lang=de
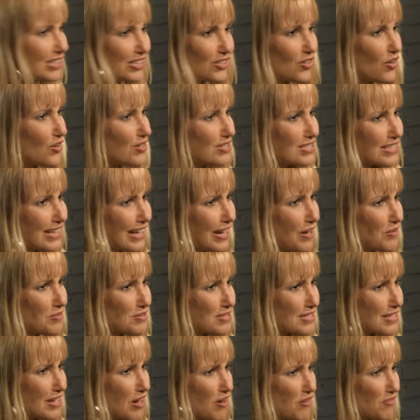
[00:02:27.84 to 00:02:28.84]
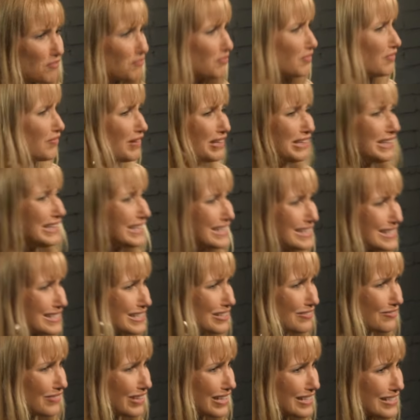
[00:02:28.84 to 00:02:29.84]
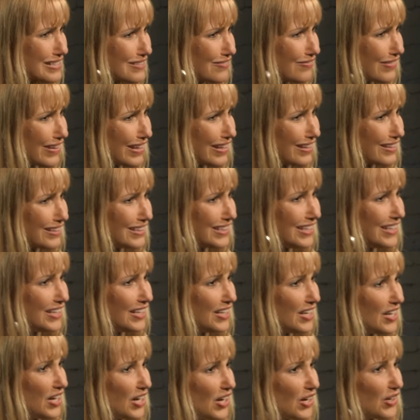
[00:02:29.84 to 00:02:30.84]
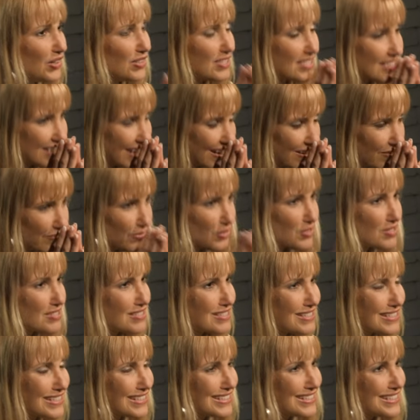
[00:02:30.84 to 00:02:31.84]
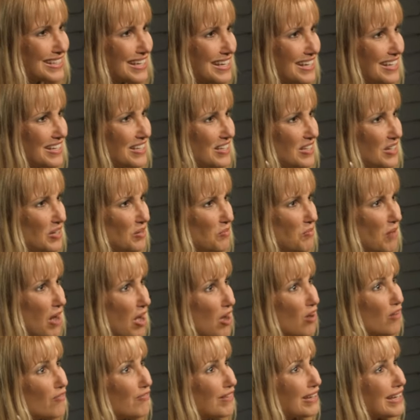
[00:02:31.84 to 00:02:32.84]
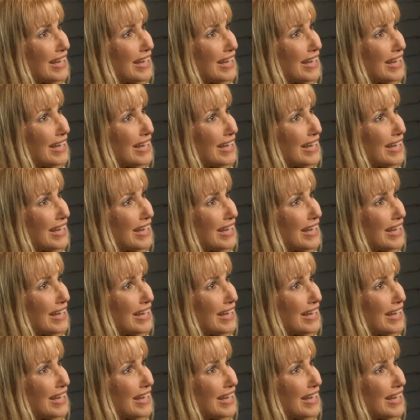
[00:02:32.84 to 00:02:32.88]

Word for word: und ich konnte rauslaufen, wie wenn nichts gewesen wäre. Und da wusste ich, wow,